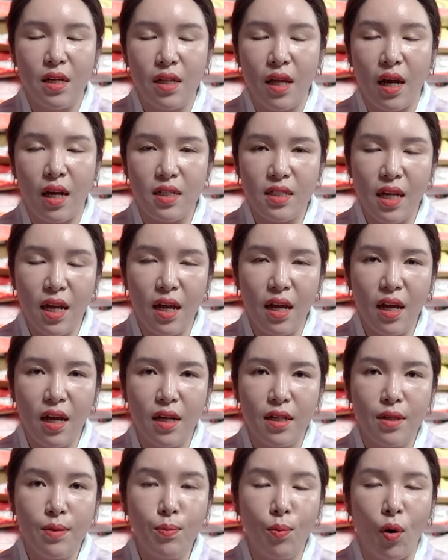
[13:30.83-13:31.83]
내가
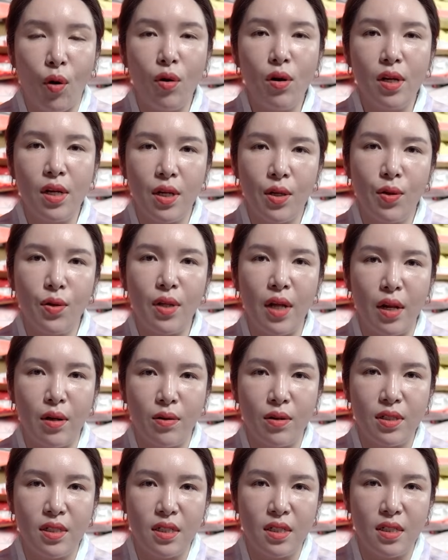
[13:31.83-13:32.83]
새해에는 뭘 이뤄낼
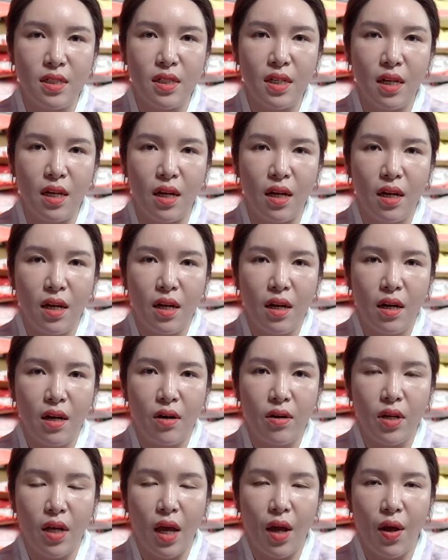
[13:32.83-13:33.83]
것인지
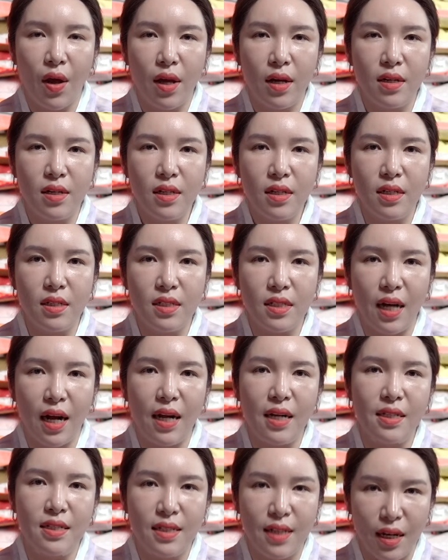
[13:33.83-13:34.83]
계획을
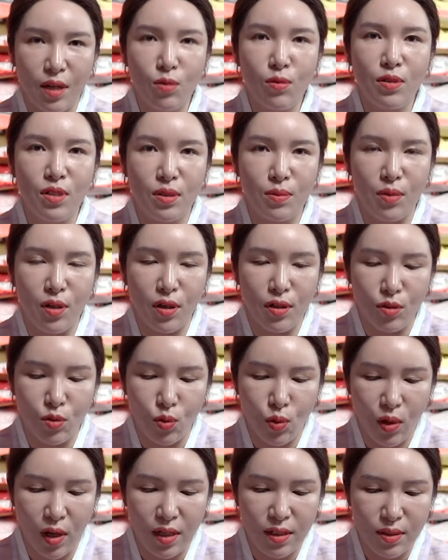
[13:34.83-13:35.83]
잘 짜놓으시면
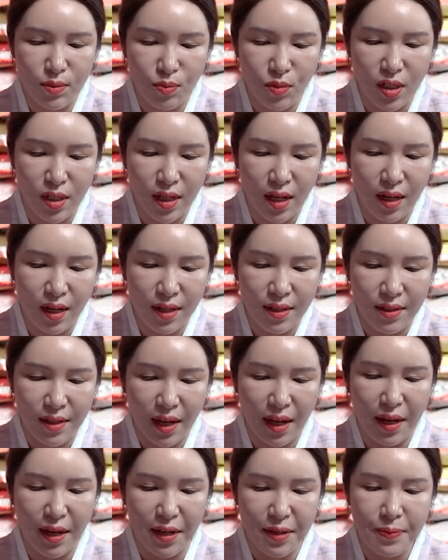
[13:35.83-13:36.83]
좋겠습니다.
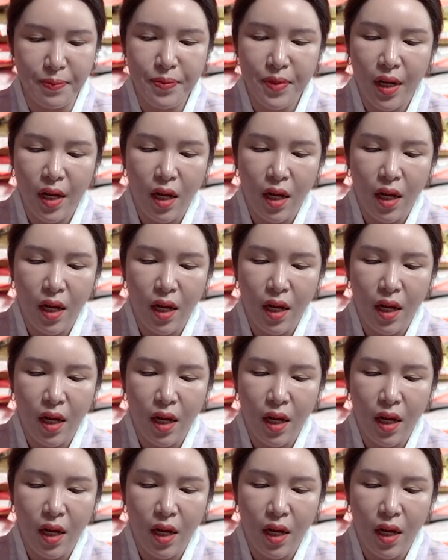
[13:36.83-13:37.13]
네.